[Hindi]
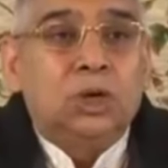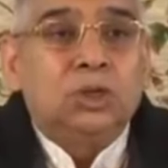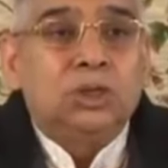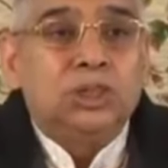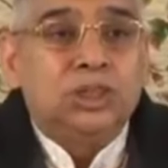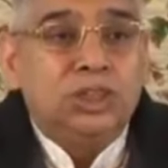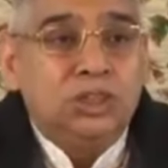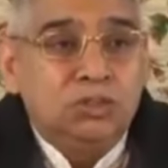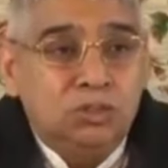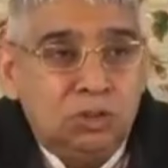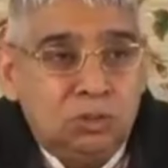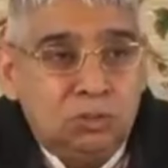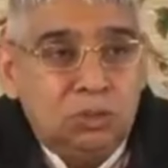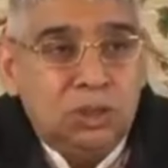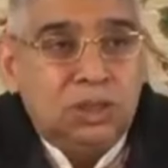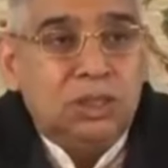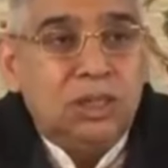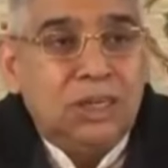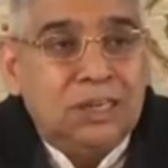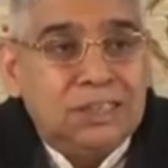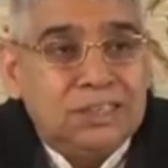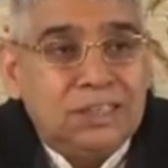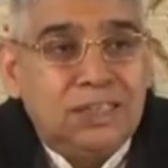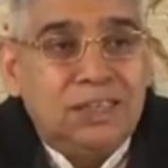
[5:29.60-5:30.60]
और जीवन में
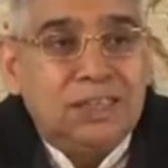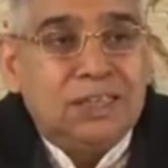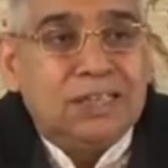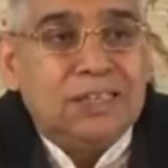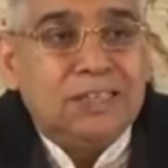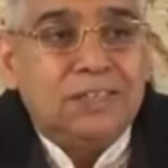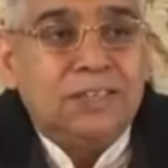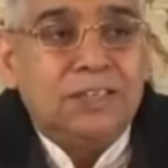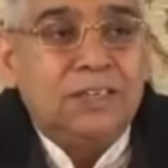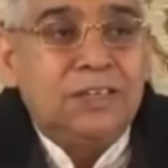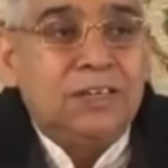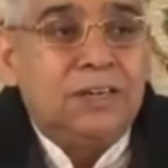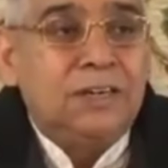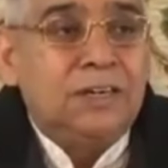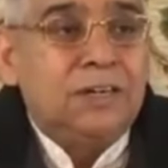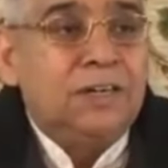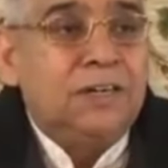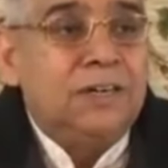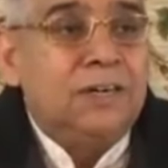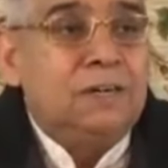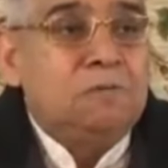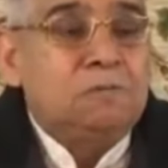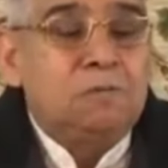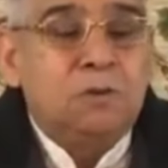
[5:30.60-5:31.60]
तो ना जाने कितनी
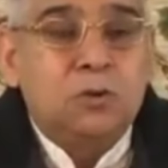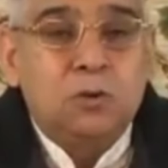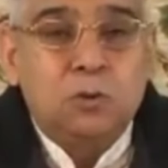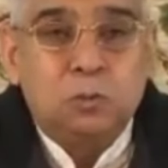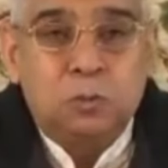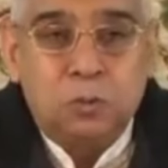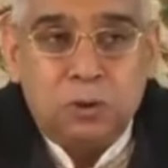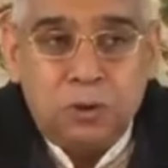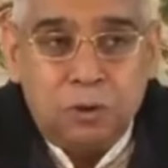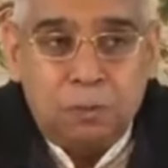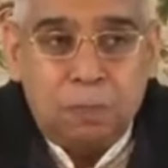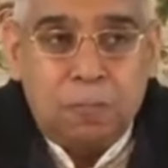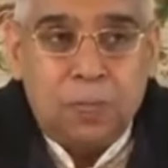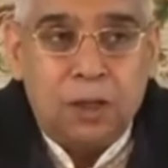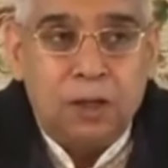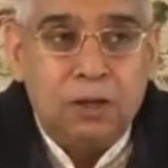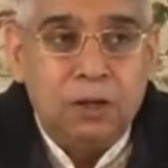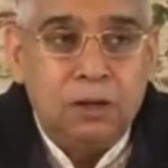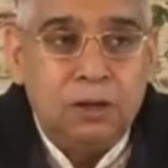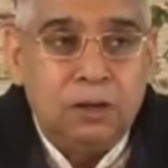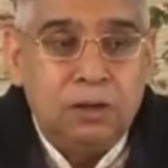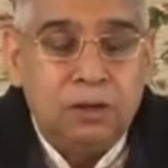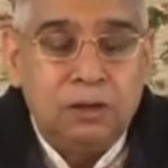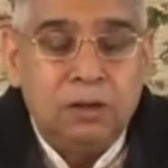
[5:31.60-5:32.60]
घटनाएं आपके ऊपर
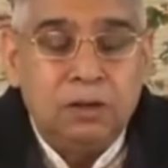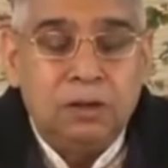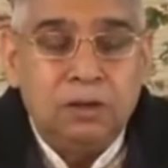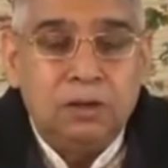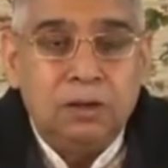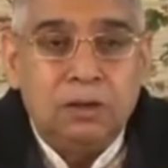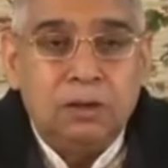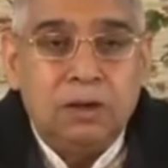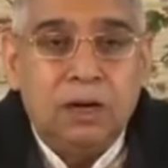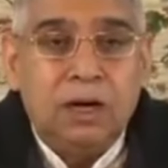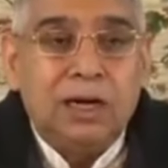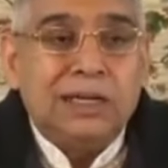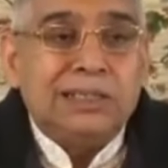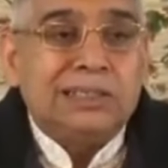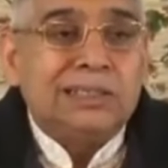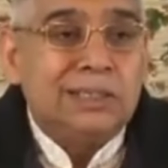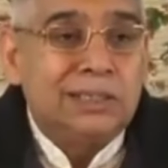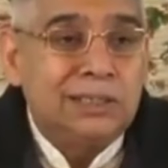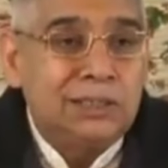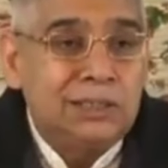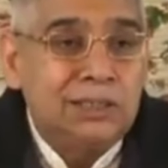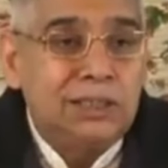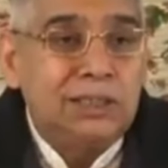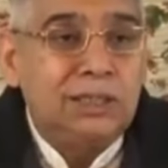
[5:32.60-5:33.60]
आ
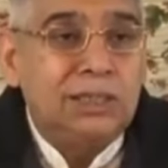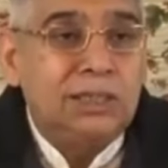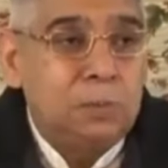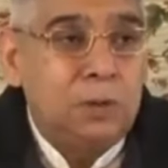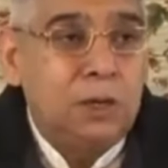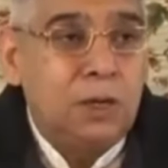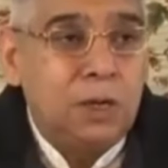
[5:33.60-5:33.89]
सकती है